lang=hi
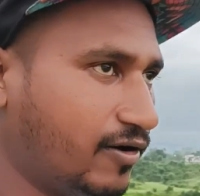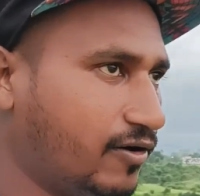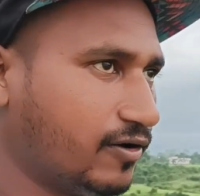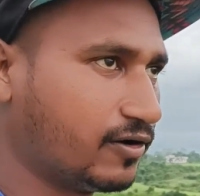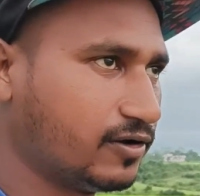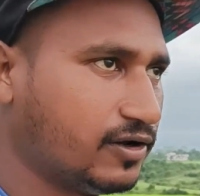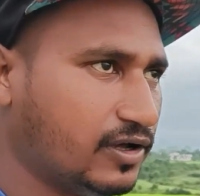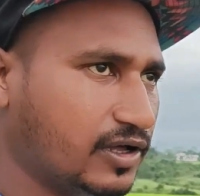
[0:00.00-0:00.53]

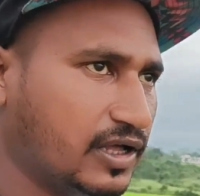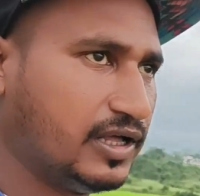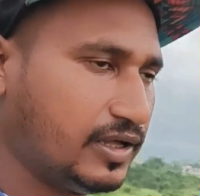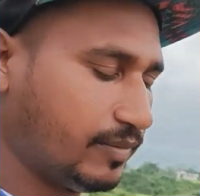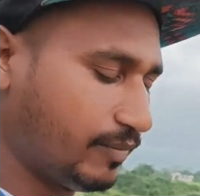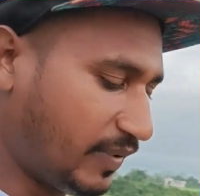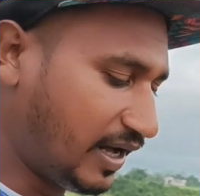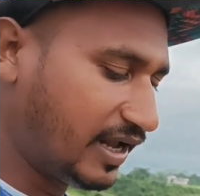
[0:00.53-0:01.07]
और
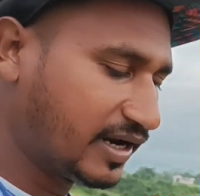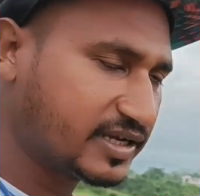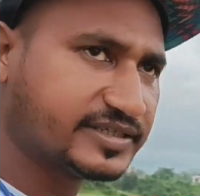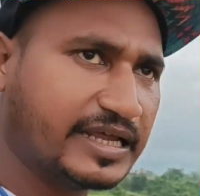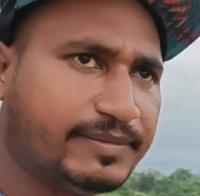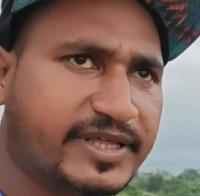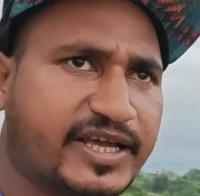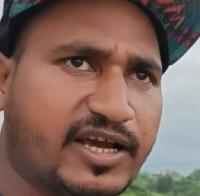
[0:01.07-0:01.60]
पहाड़ के
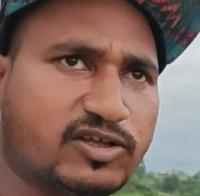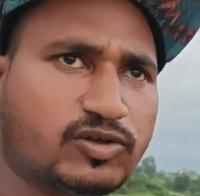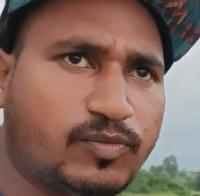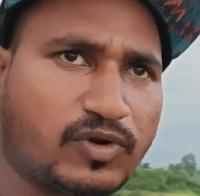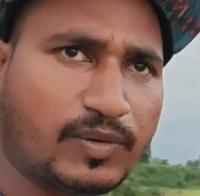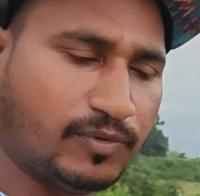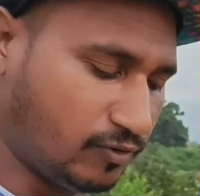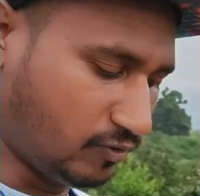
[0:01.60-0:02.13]
साइड में देखेंगे तो
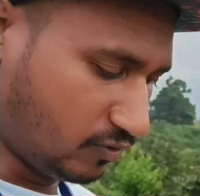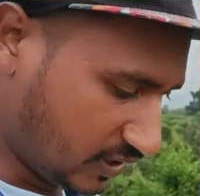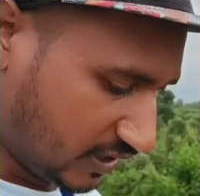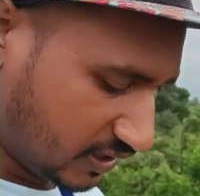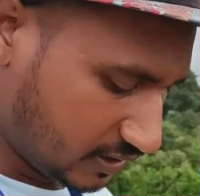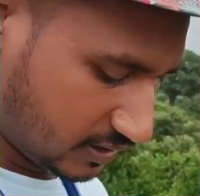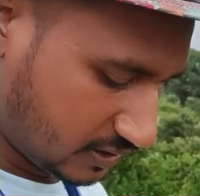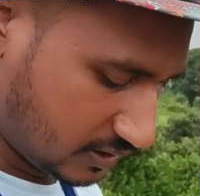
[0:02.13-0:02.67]
पूरा फोग
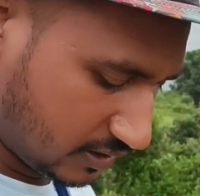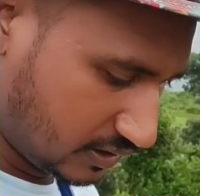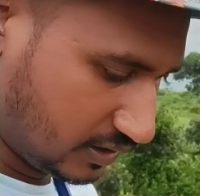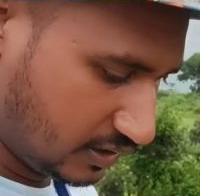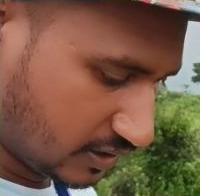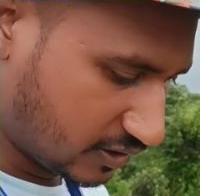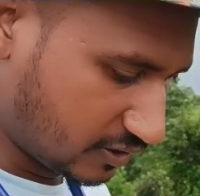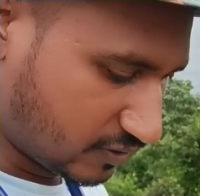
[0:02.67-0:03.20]
है
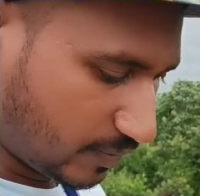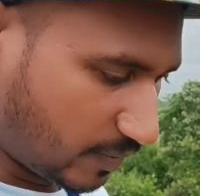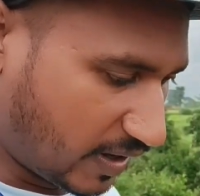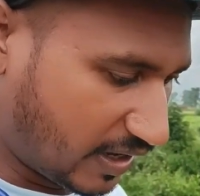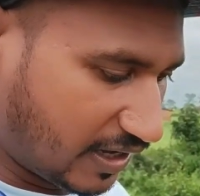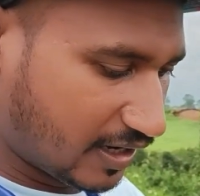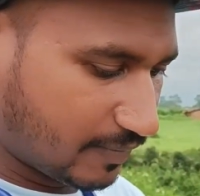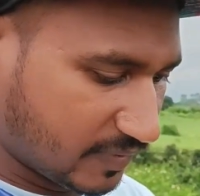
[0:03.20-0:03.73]
क्योंकि तो
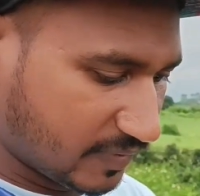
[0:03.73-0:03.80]
पहाड़